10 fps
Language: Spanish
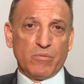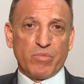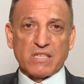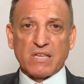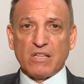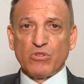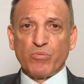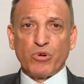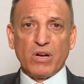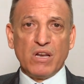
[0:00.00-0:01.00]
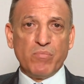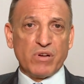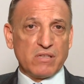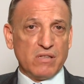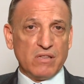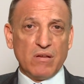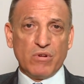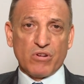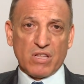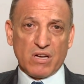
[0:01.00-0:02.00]
pasando por el
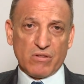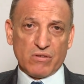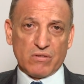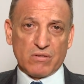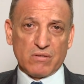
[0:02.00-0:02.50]
imprescindible ordenador,